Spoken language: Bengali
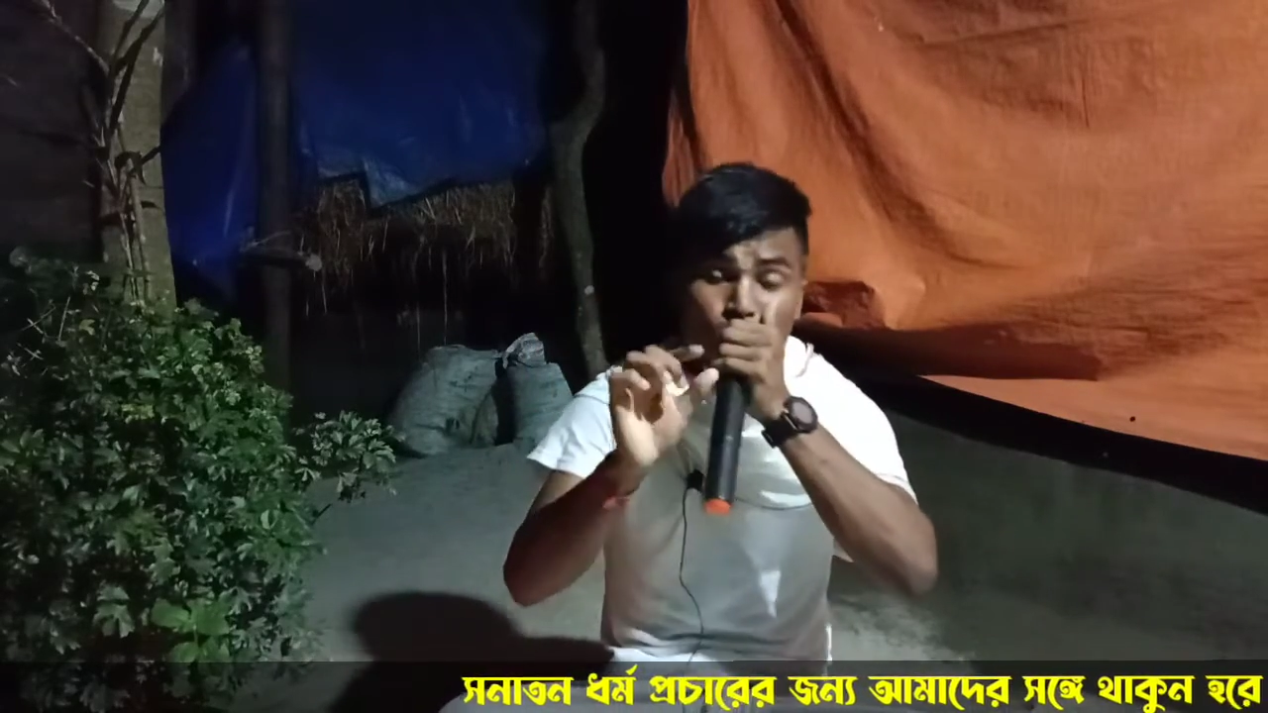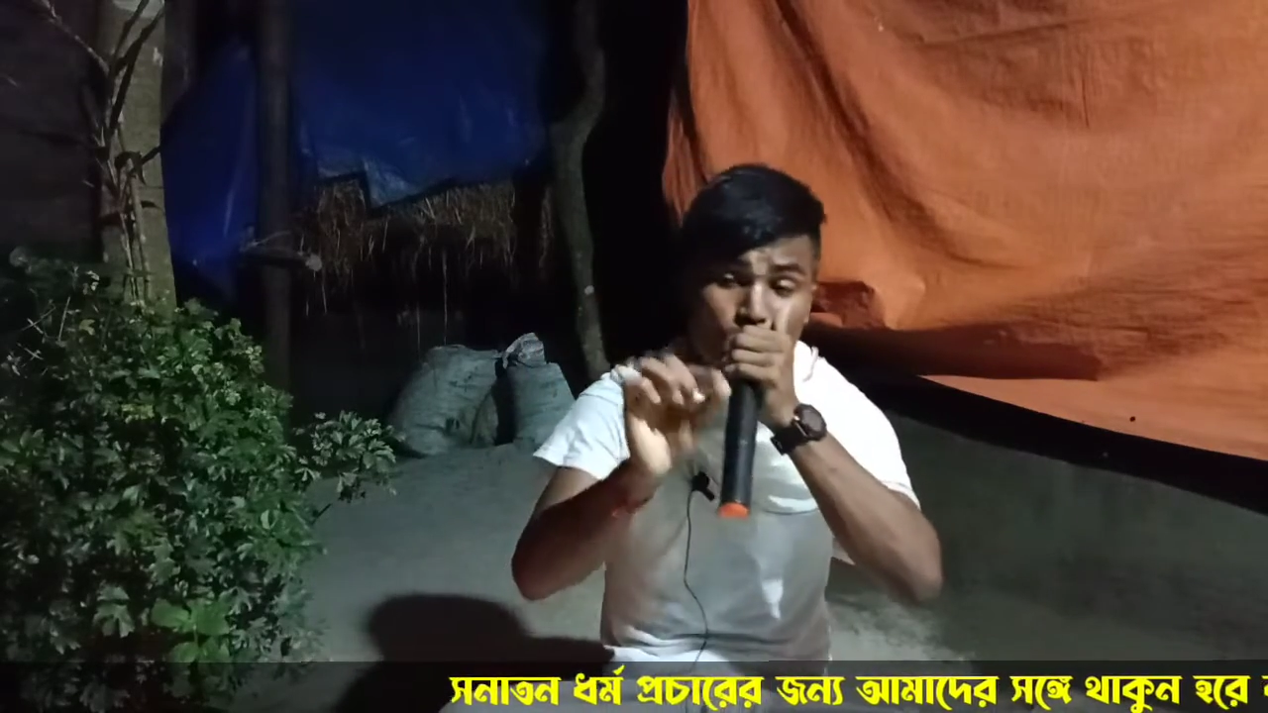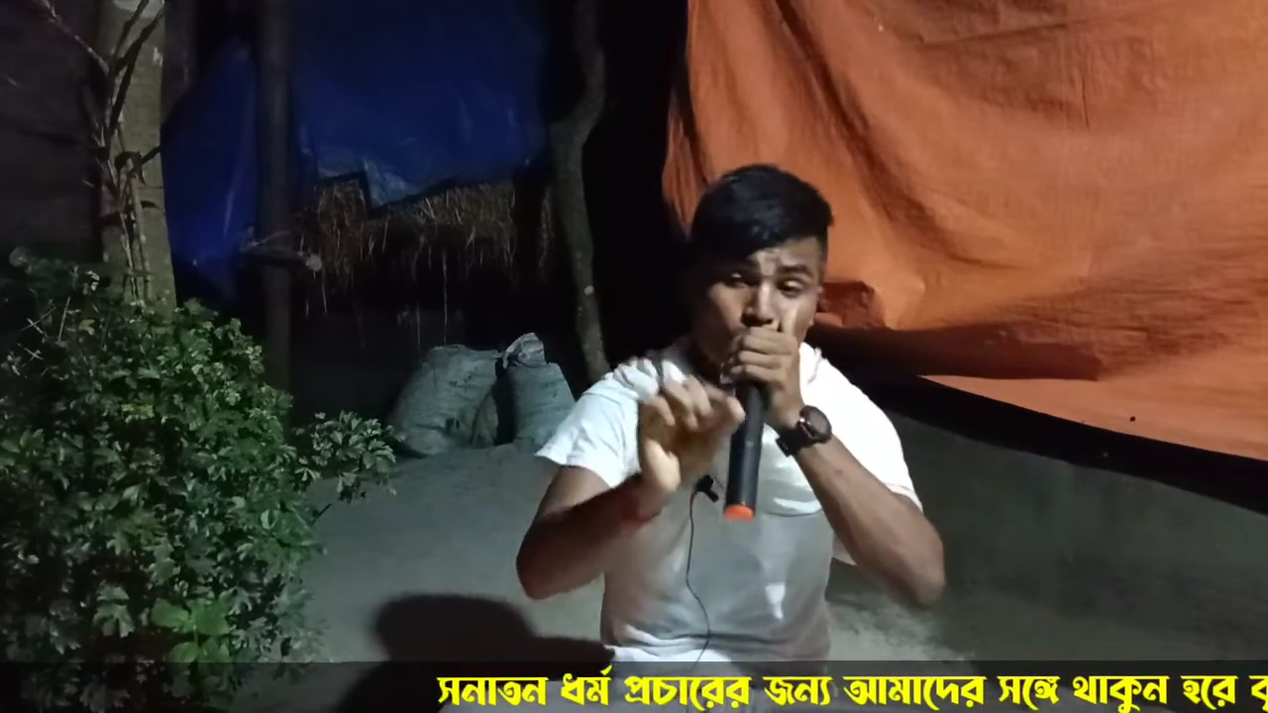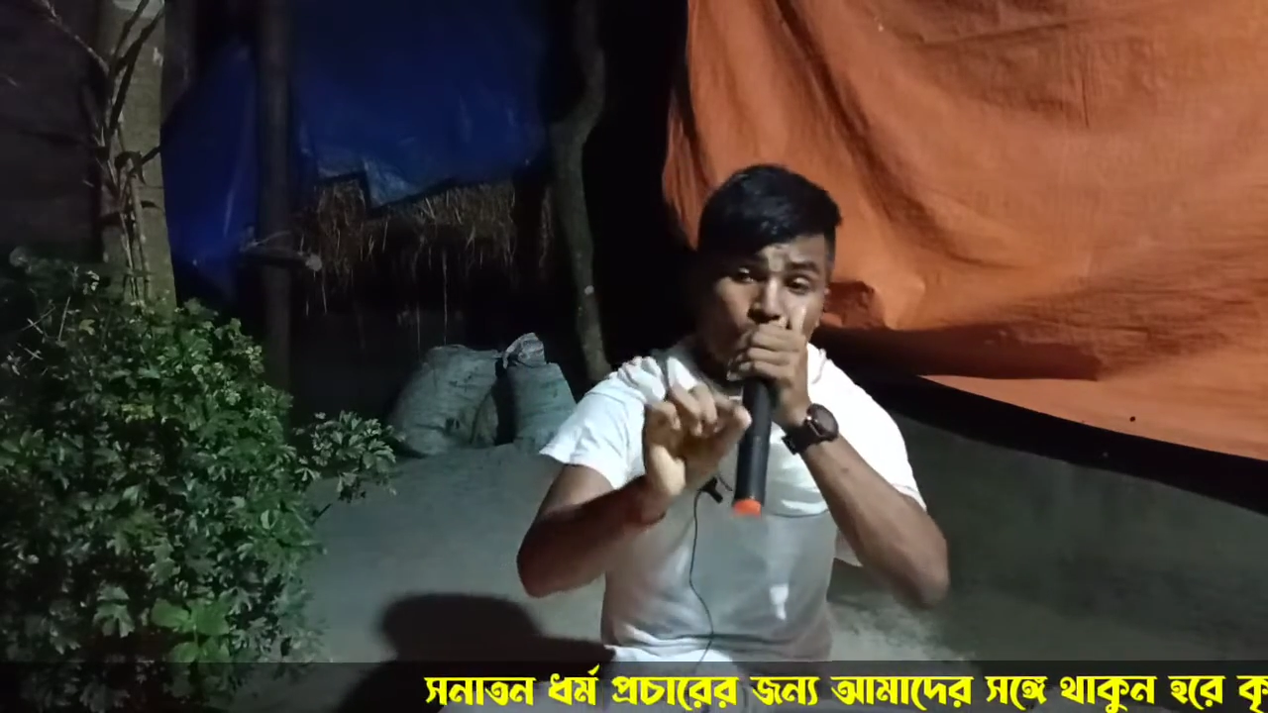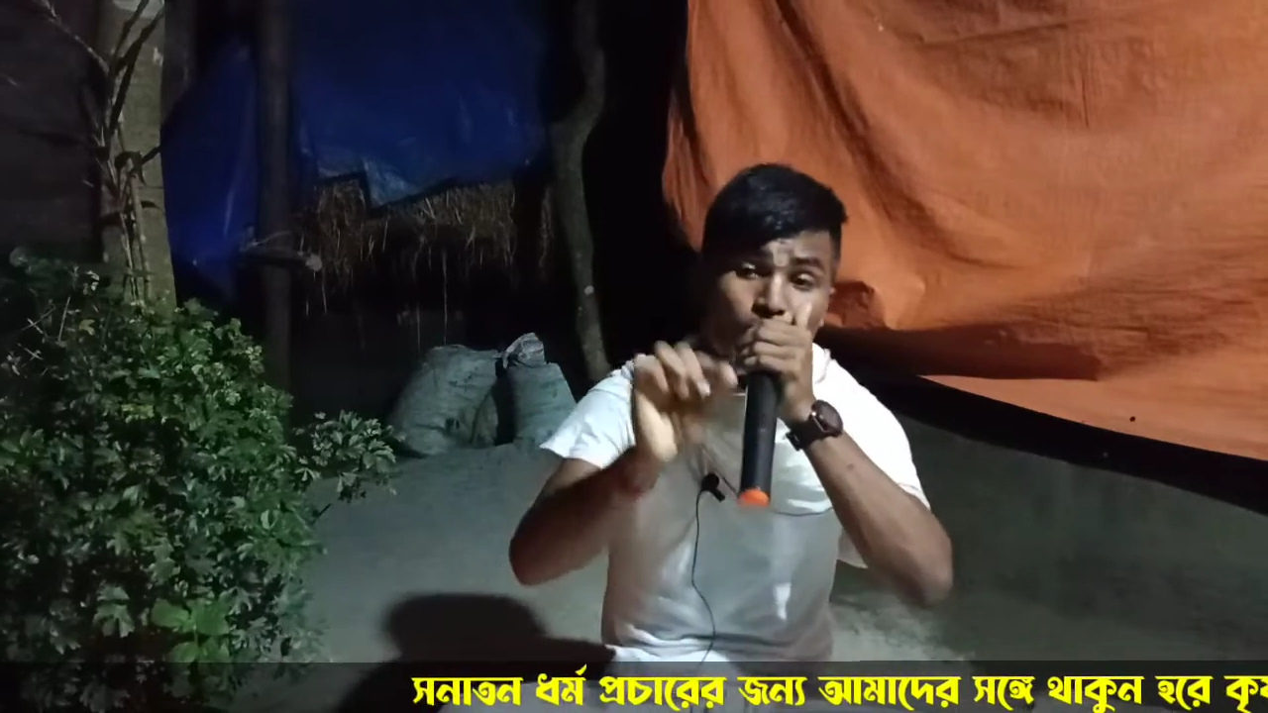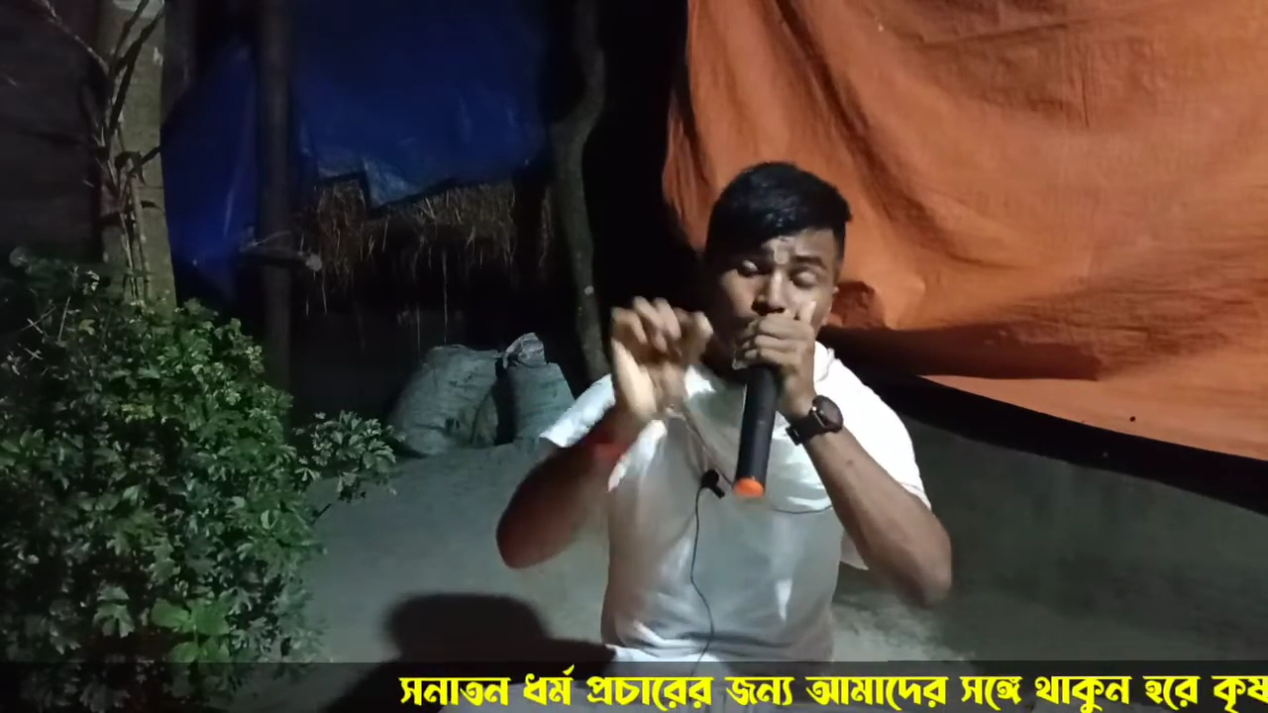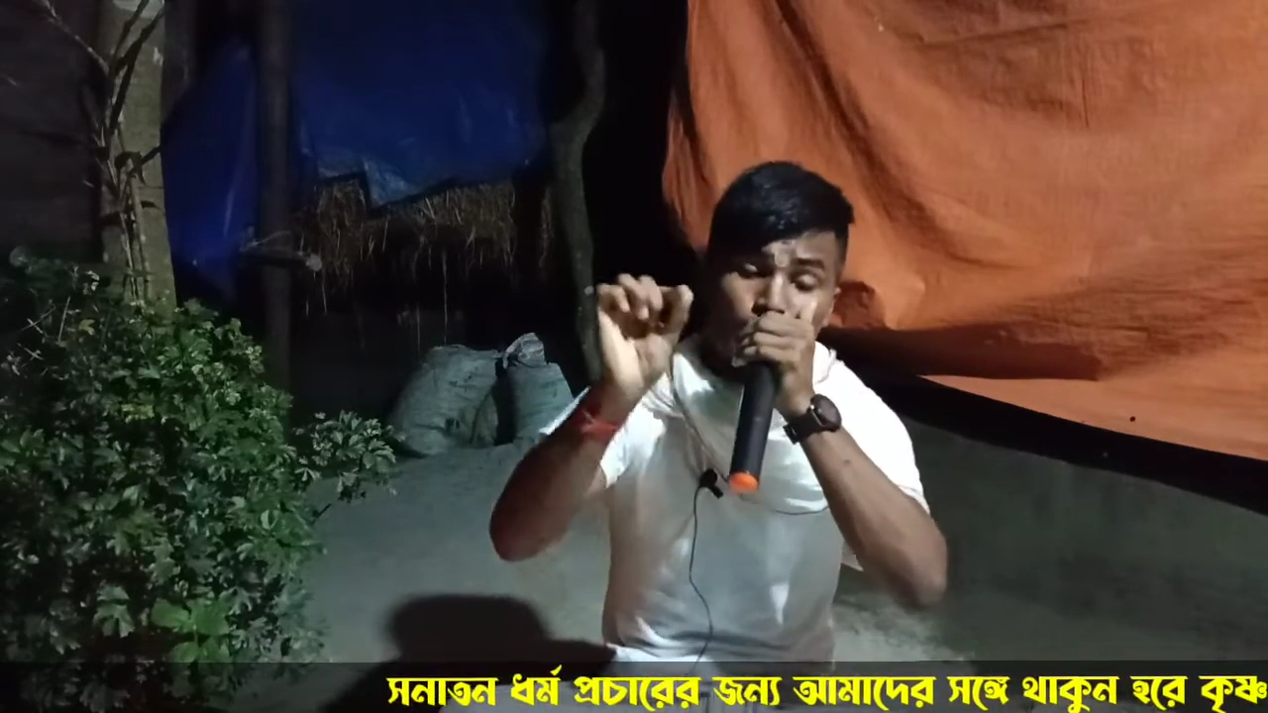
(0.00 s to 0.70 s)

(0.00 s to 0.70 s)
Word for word: তখন